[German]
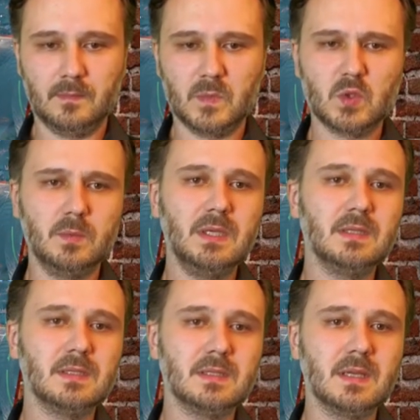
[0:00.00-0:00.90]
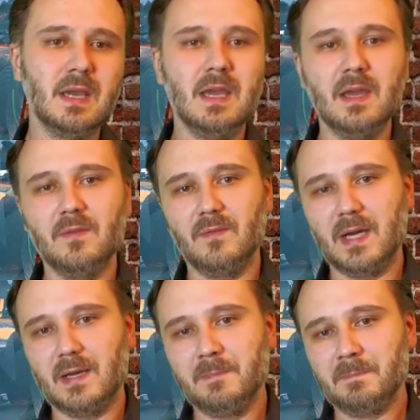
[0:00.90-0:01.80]
Zumindest
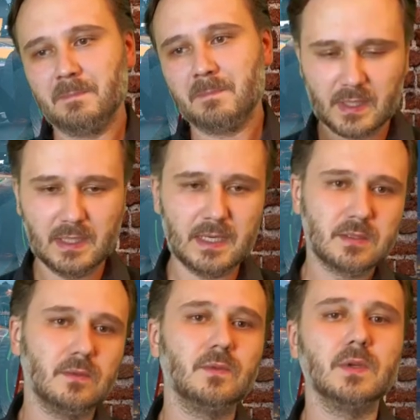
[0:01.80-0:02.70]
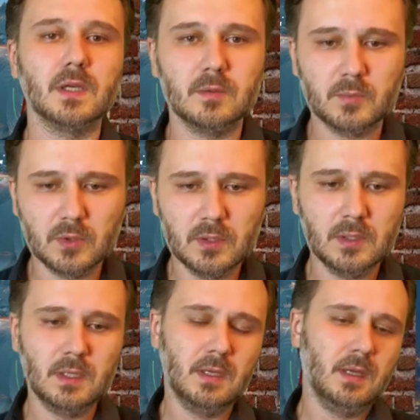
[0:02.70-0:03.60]
war die Leistung von Red Bull
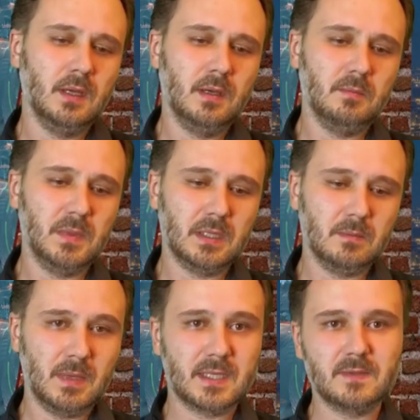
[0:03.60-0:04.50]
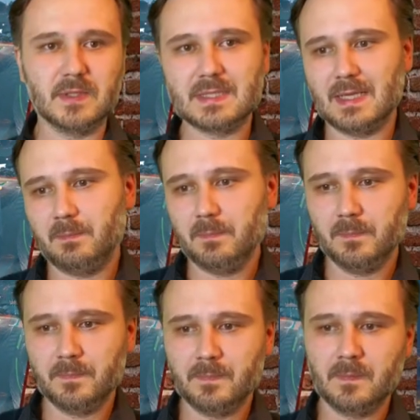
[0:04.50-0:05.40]
mit Max
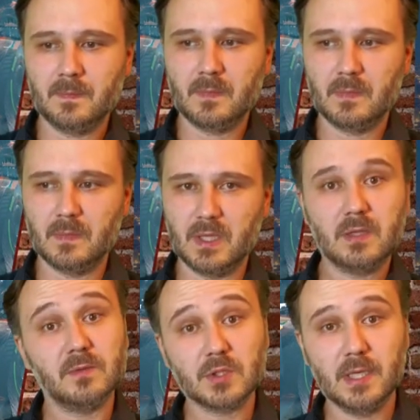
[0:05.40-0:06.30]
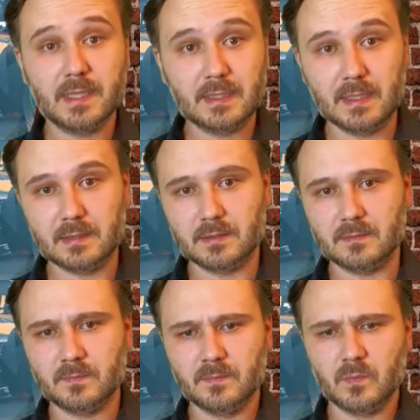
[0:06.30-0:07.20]
Verstappen nicht von schlechten Eltern.
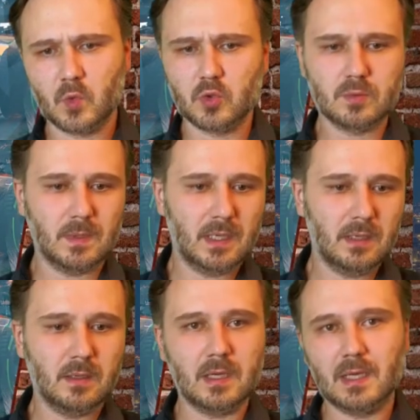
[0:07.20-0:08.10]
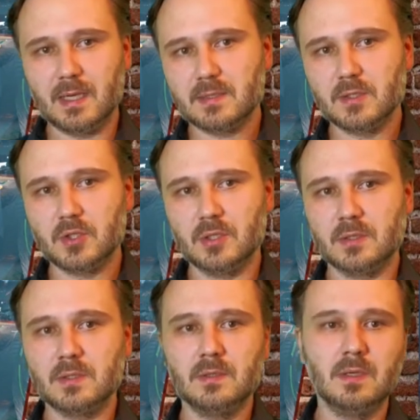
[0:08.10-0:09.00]
Es war ein
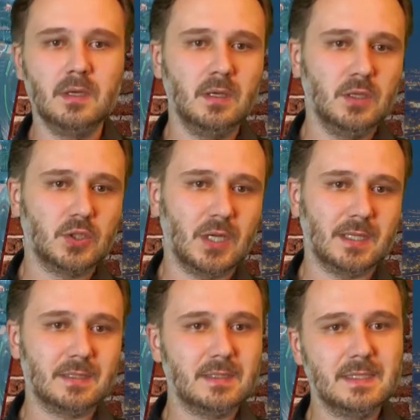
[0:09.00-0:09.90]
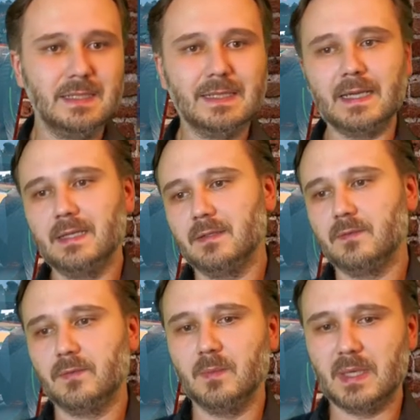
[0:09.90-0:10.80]
klassisches Start-Zielrennen
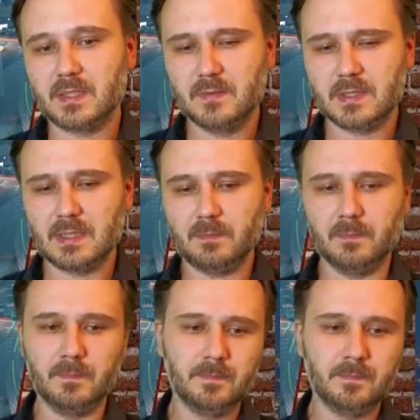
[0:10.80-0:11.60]
für Max Verstappen.